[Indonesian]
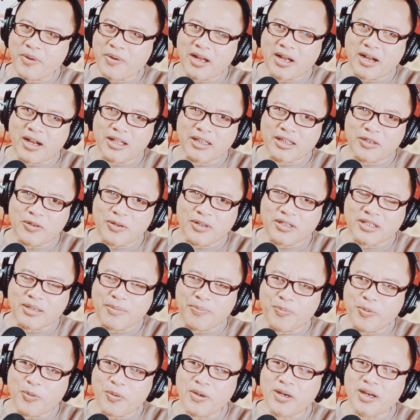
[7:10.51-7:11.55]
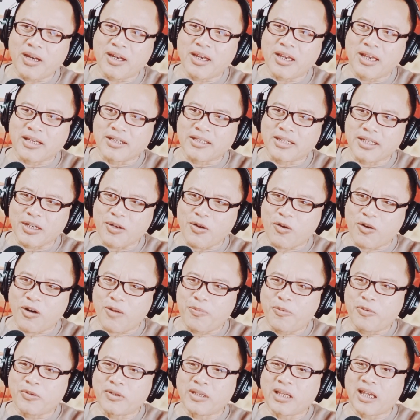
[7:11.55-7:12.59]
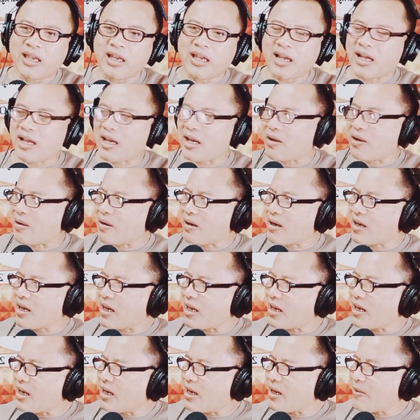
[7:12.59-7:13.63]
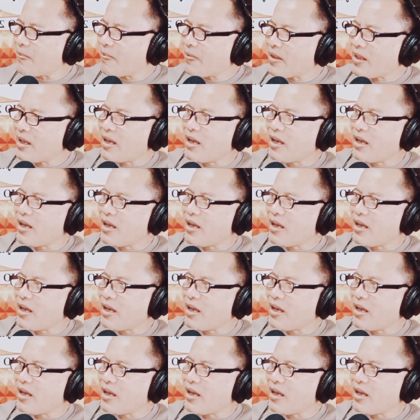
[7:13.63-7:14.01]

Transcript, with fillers: Pak Ketut Sempurna nih si rokok putih ya. Oke, okay, ini